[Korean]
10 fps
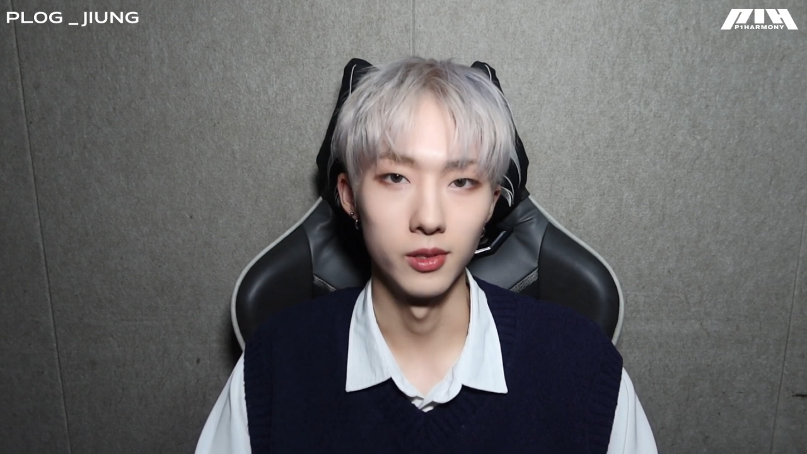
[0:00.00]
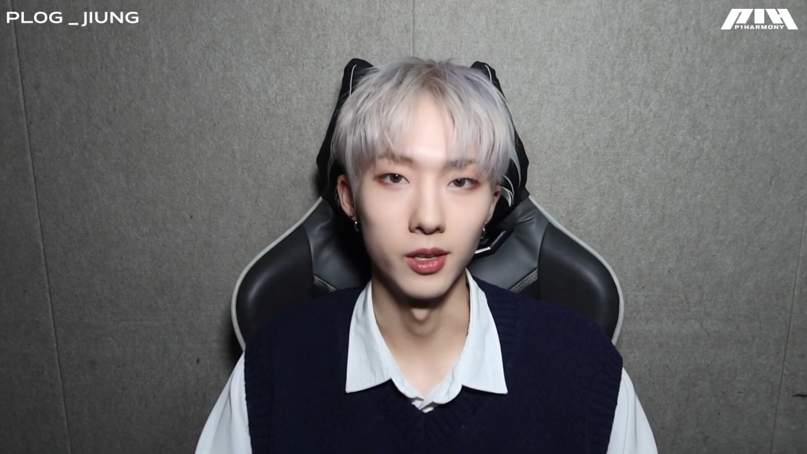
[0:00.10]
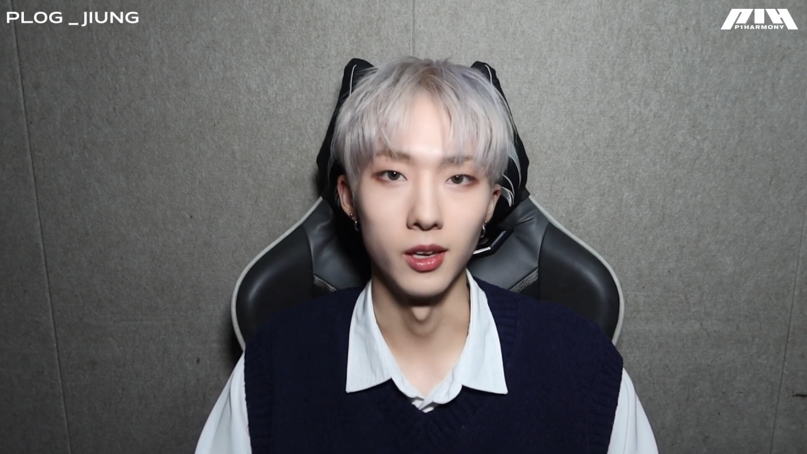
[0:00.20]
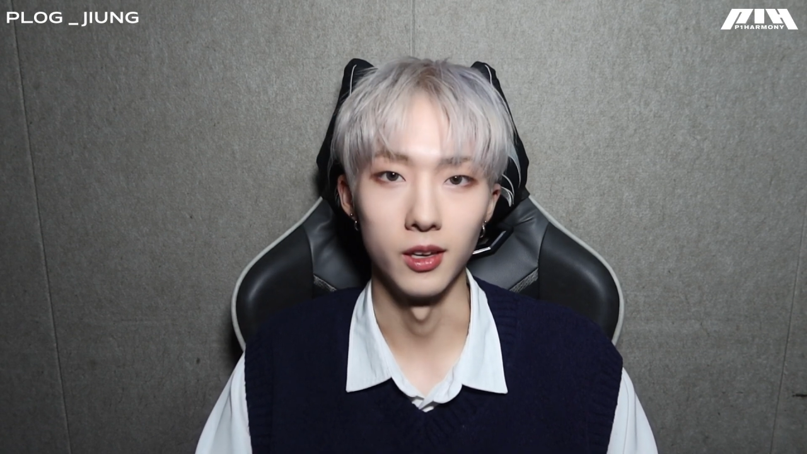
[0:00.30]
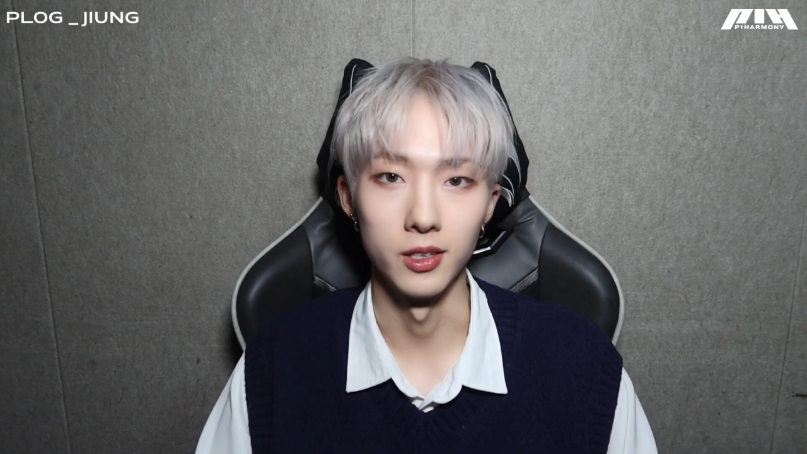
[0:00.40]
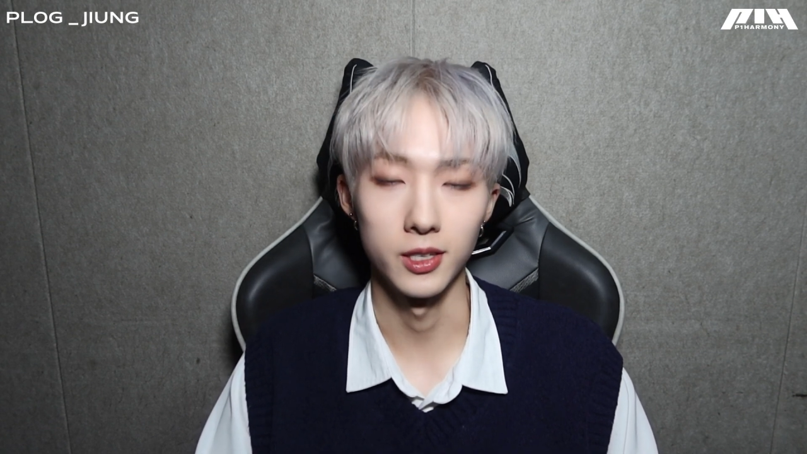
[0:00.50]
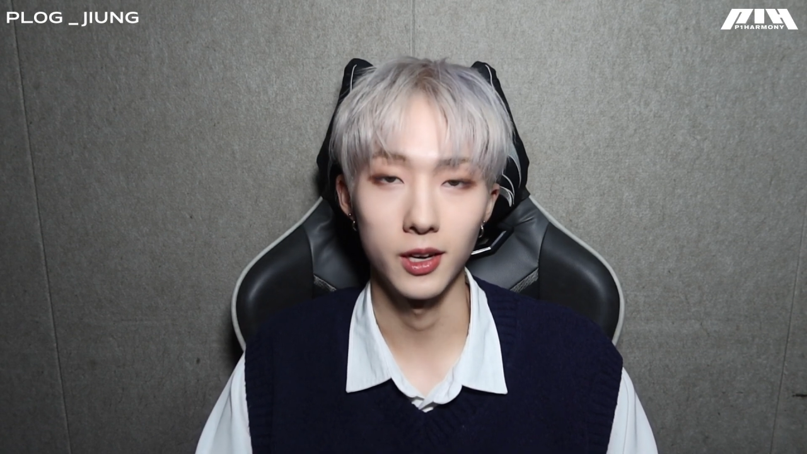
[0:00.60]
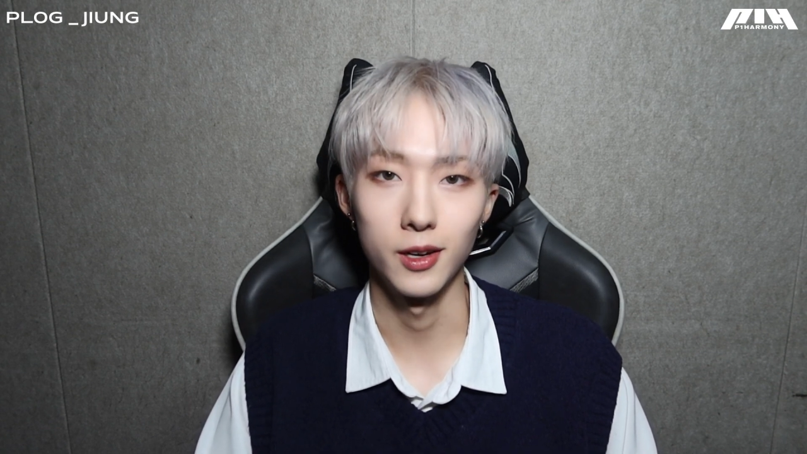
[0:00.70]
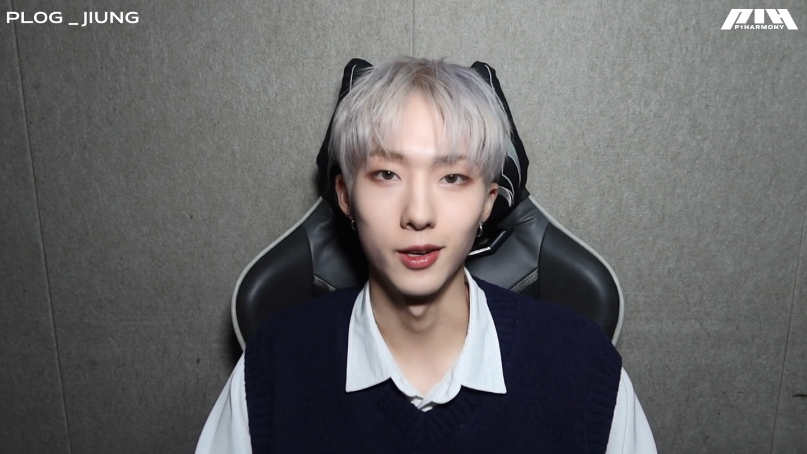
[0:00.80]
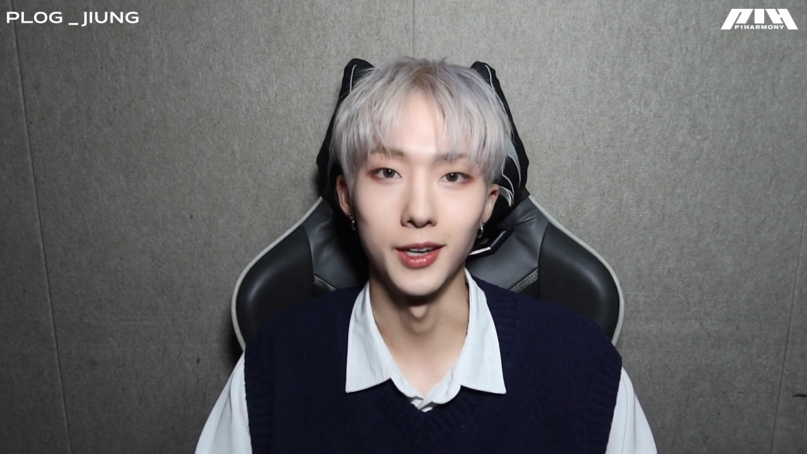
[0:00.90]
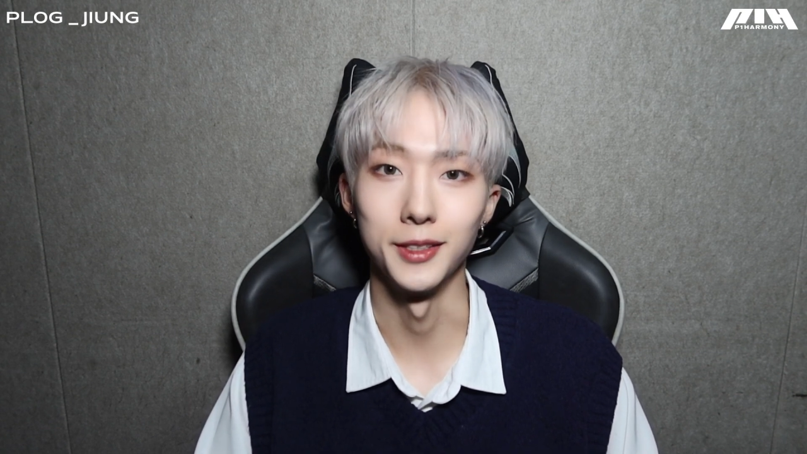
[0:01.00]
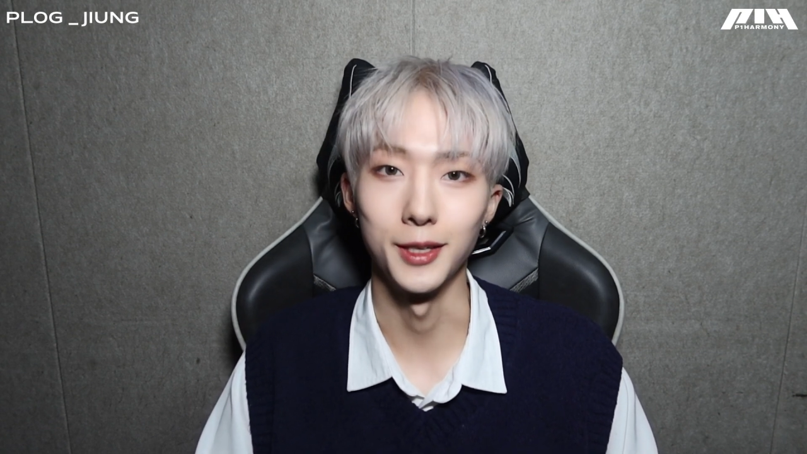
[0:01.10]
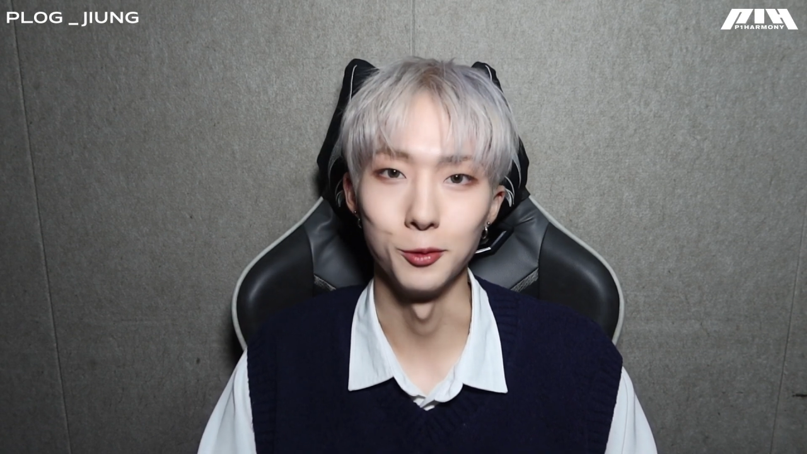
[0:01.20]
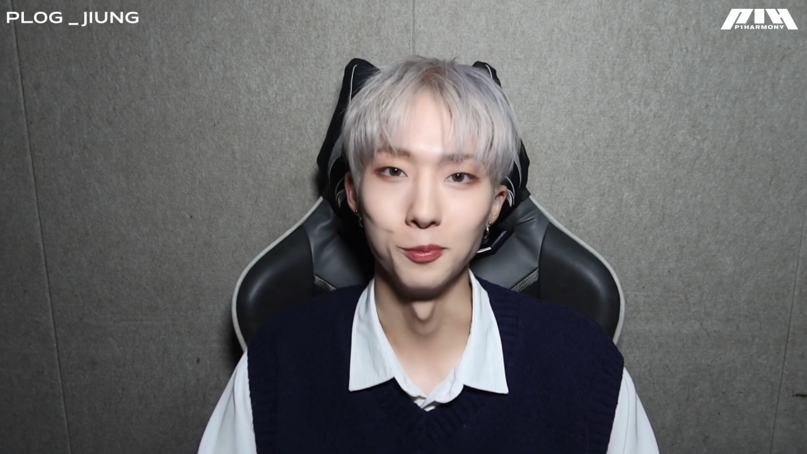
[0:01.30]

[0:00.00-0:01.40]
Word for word: 되게 사랑 가득한